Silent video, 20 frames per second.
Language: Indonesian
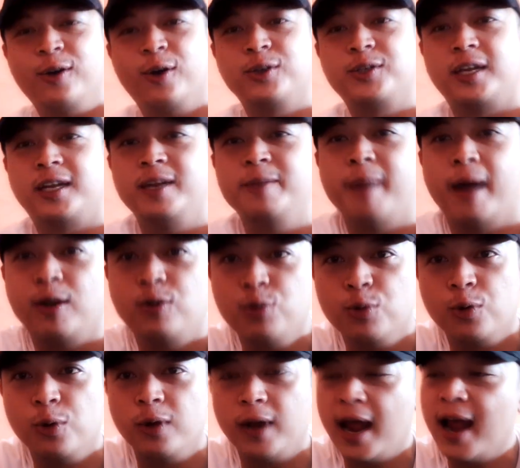Kok jadi bah
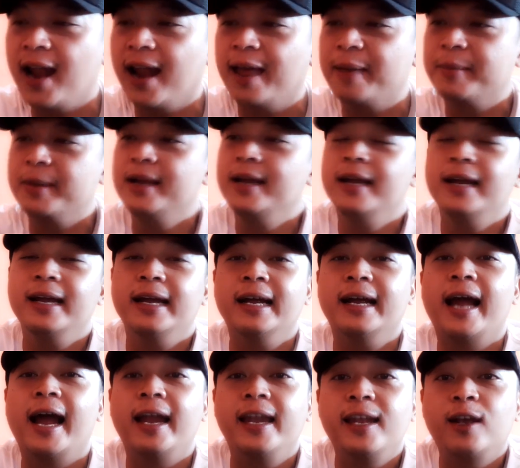dukun alam?
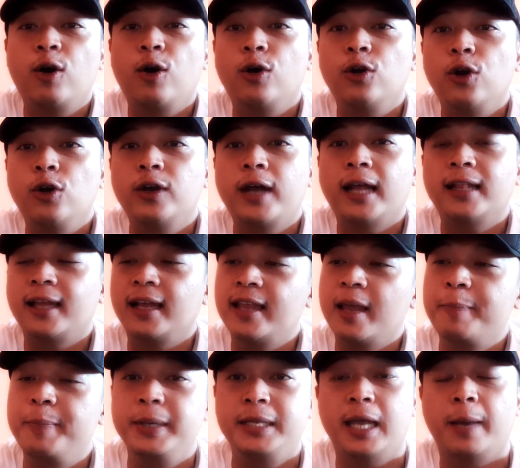Enggak, ini konon katanya
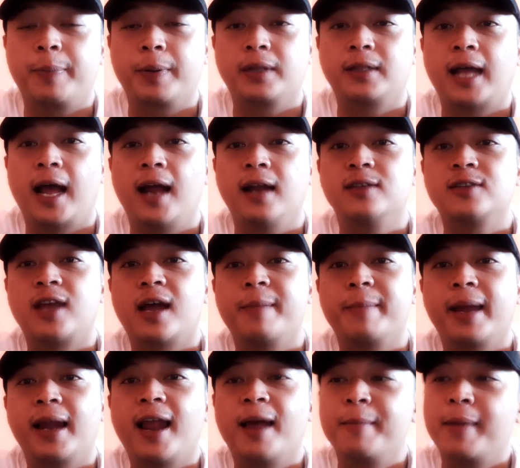bisa bertahan
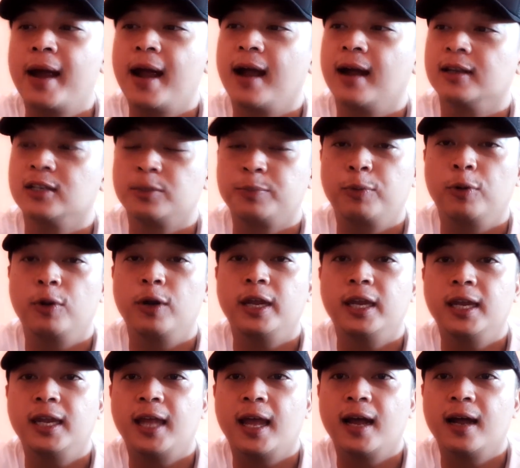sampai lama spool
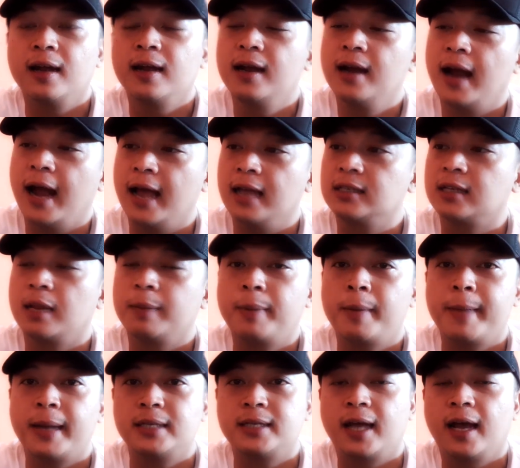ini ya, asal
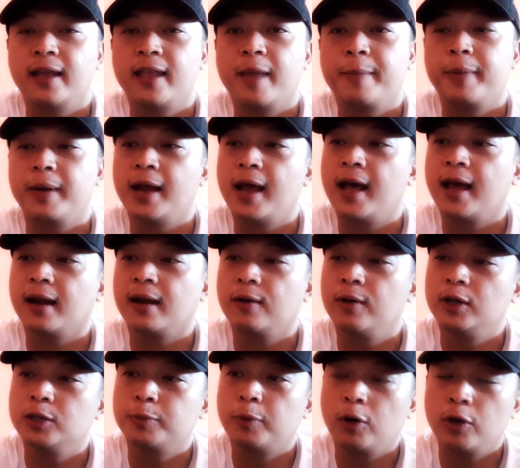pemasangannya benar.
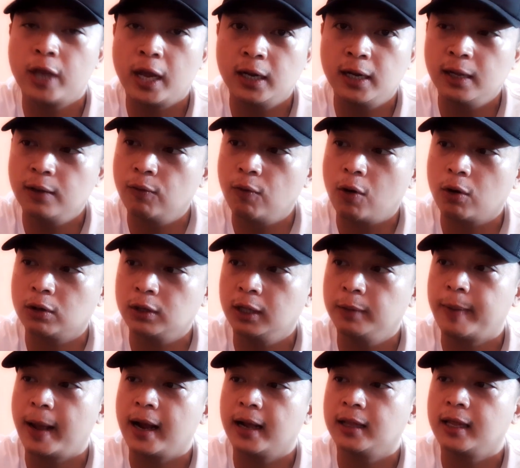Pokoknya ini worth it
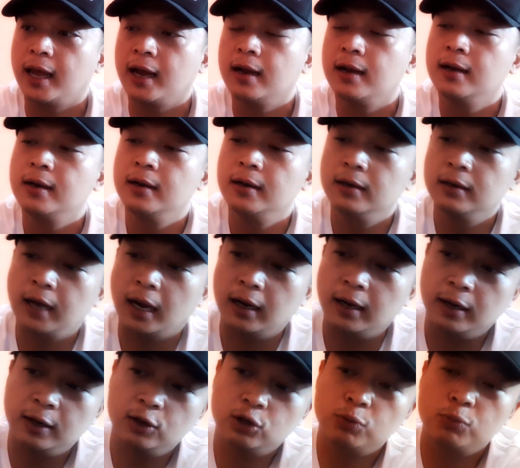banget ya. Dan
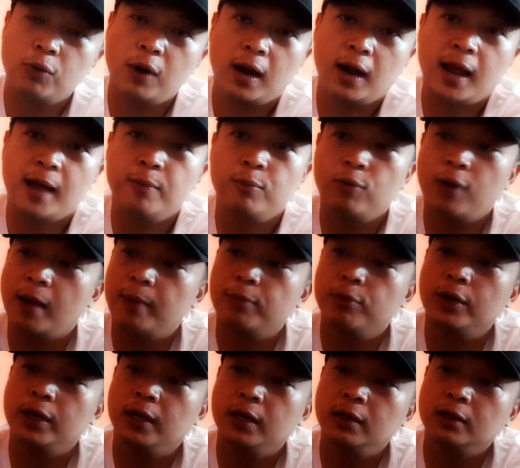ini semua lampu-lampu
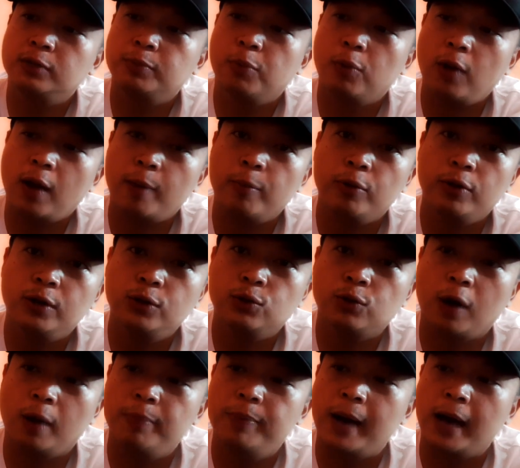ini, spool lampu ini
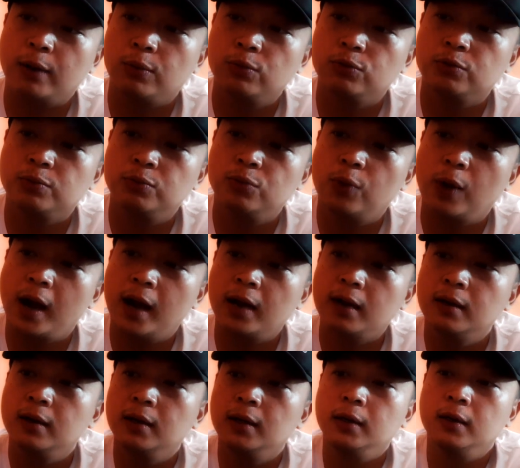juga baru semua
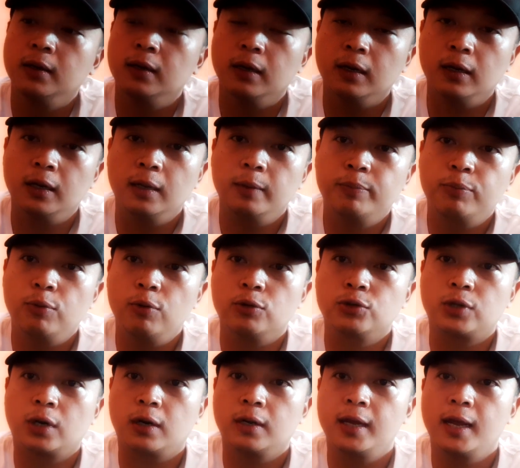ini
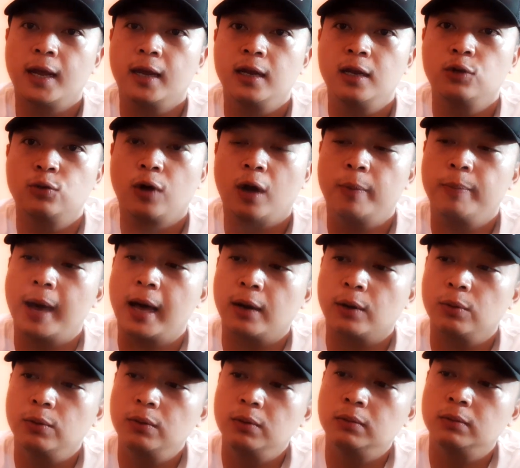pulsernya ini juga
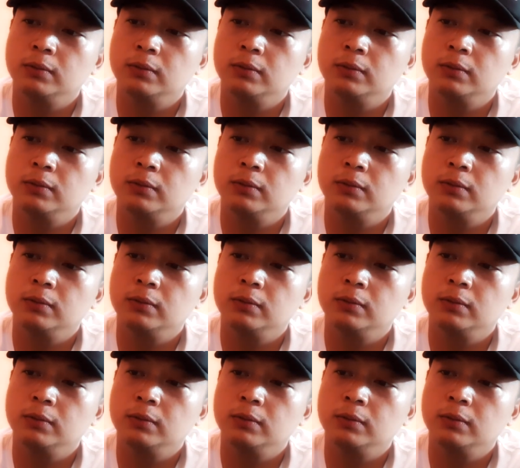baru